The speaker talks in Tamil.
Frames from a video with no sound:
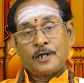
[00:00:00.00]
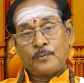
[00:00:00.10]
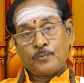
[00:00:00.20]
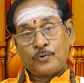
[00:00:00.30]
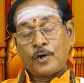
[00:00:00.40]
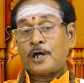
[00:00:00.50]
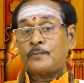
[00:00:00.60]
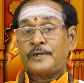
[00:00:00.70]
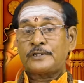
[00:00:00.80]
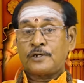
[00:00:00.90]
அப்போது
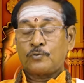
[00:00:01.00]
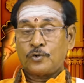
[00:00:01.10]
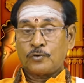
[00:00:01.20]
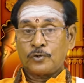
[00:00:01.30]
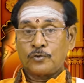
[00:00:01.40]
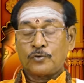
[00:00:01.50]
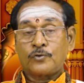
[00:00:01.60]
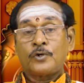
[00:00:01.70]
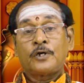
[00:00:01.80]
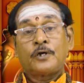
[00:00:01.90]
ஆன்மீகத்தில்
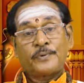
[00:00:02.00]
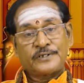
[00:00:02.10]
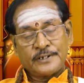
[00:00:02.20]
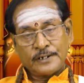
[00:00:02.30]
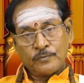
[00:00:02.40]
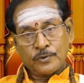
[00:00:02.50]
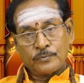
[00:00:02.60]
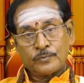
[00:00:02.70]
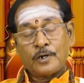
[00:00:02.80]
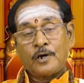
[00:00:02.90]
உள்ளவங்களுக்கும் பிரச்சனைகள்
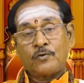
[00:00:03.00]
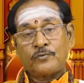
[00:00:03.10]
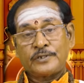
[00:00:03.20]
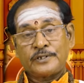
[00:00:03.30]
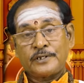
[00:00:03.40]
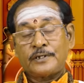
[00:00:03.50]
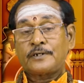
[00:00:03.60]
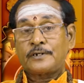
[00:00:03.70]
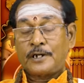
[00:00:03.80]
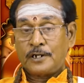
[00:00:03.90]
வரும் அவங்க வந்து
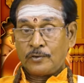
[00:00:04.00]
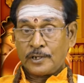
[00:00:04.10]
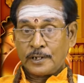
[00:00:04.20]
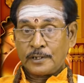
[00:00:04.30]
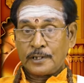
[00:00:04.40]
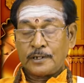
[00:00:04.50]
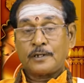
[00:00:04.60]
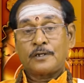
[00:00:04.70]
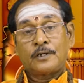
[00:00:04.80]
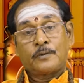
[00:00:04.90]
நல்லவங்களாக
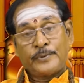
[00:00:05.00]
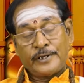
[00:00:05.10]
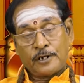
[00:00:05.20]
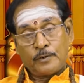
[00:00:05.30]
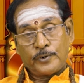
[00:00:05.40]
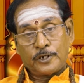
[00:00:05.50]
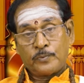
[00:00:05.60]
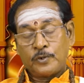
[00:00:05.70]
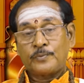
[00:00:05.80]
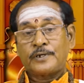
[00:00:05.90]
இருந்தால் பெயர்
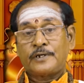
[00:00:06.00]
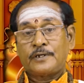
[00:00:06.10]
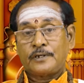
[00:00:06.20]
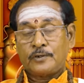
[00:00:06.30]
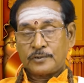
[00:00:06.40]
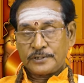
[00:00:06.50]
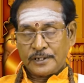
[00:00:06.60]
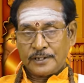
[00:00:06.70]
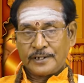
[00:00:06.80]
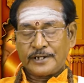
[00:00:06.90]
காப்பாற்றப்படும்
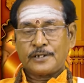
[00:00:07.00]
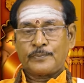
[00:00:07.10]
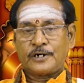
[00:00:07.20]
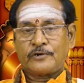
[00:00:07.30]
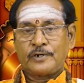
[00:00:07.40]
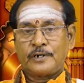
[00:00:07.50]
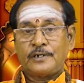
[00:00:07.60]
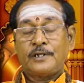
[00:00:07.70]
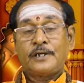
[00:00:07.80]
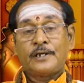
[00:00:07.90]
சில கெட்ட பழக்க
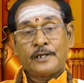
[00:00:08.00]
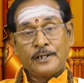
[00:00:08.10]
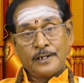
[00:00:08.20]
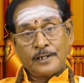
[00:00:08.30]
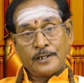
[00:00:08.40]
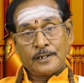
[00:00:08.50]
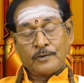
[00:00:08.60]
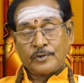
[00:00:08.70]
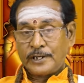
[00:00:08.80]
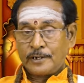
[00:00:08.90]
வழக்கங்கள் இல்லை
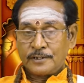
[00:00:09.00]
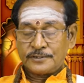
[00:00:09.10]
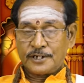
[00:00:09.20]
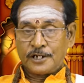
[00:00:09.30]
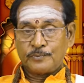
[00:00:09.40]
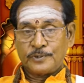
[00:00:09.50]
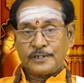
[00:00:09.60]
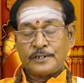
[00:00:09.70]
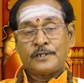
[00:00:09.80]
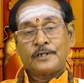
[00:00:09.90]
அவங்க நேரங்காலம் செல்லாமல்
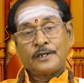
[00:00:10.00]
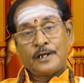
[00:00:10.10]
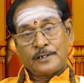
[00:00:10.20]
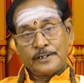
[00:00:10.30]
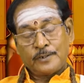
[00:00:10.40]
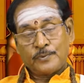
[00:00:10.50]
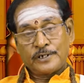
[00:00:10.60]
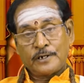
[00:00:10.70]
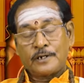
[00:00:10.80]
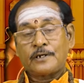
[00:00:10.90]
இருந்து அதில்
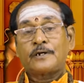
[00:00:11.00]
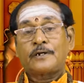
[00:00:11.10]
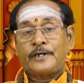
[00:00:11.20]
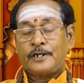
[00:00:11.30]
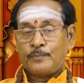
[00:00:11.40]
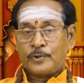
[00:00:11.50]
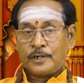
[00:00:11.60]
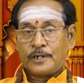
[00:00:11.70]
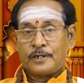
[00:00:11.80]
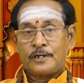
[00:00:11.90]
ஈடுபட்டாங்கன்னா
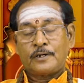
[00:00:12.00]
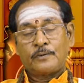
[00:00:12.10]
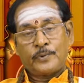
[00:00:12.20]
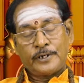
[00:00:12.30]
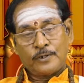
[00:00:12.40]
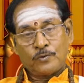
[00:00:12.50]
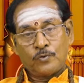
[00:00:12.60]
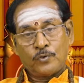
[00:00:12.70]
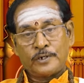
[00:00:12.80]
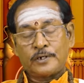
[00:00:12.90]
கண்டிப்பாக
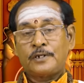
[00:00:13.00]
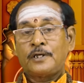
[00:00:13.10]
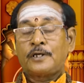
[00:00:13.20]
மாட்டிக்கொள்வார்கள்